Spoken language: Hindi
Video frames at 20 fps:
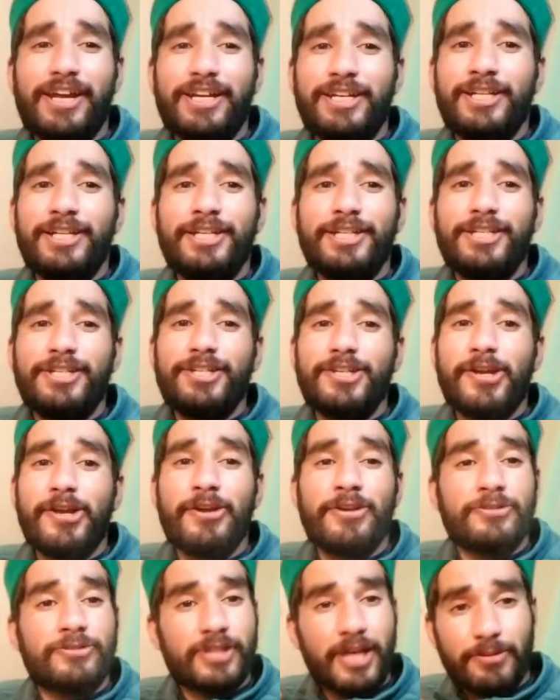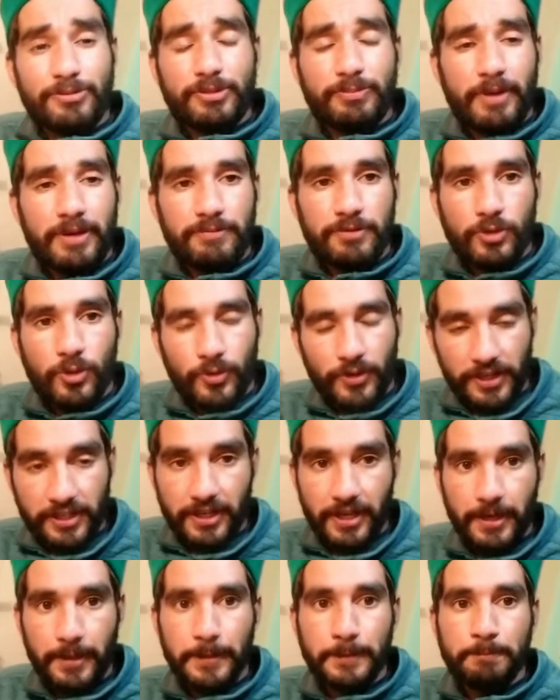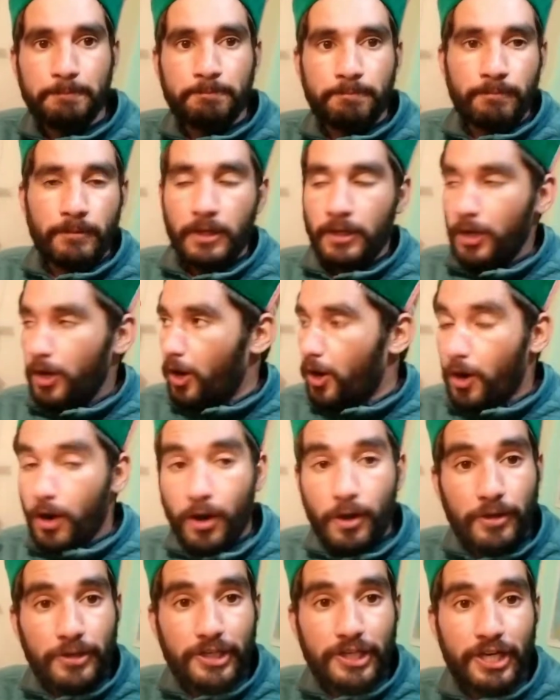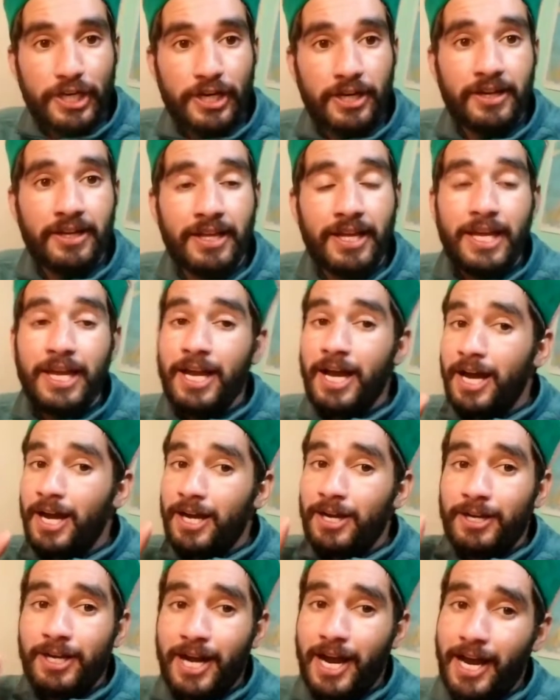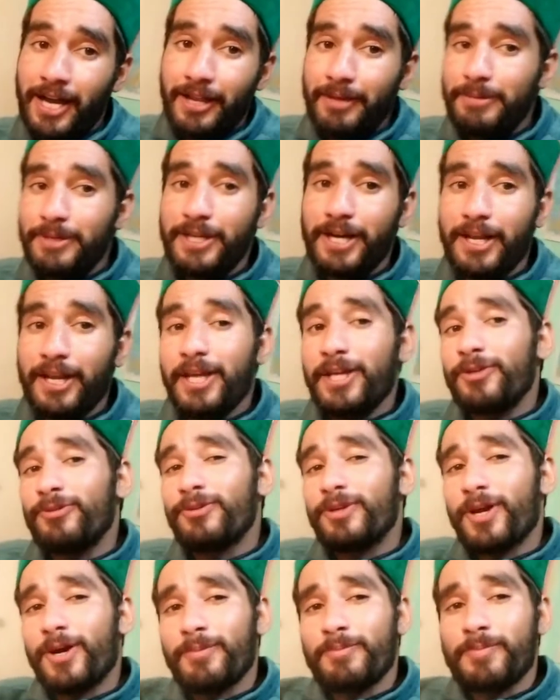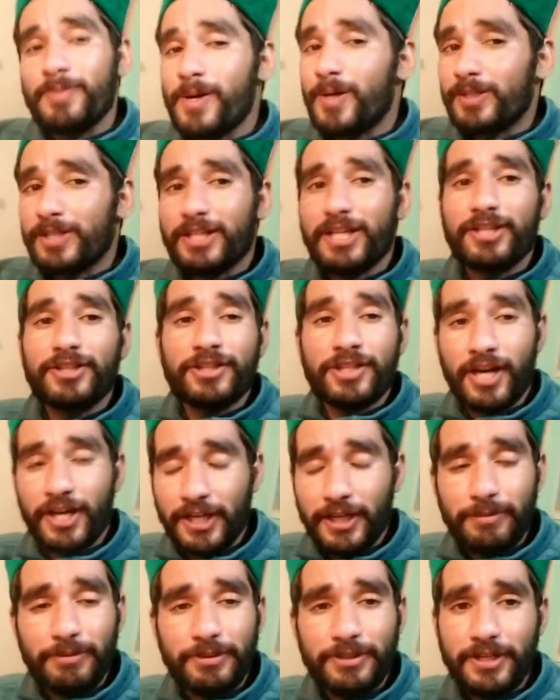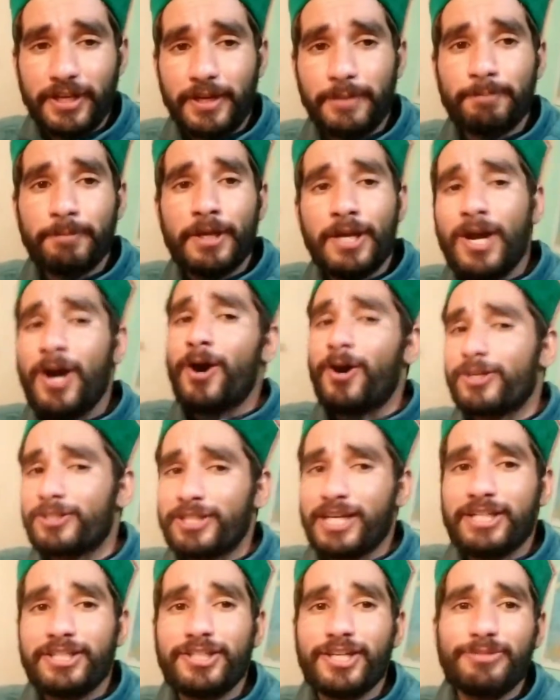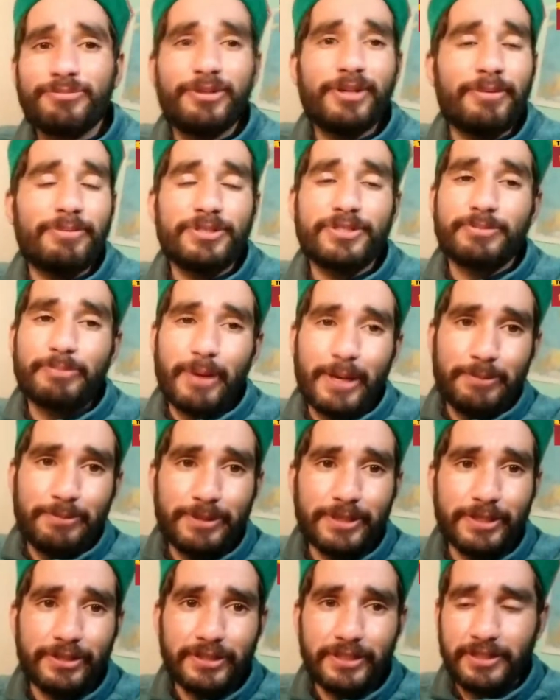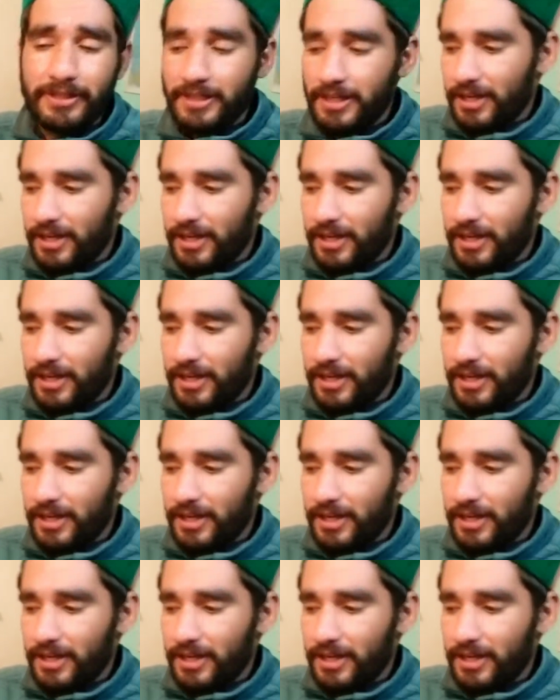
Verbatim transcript: फाइनली साफ़ सफाई भी हो गई है और खाना भी खाना है क्योंकि हम बहुत ज़्यादा थके भी थे और साथ ही साथ मैंने अभी सफाई भी करी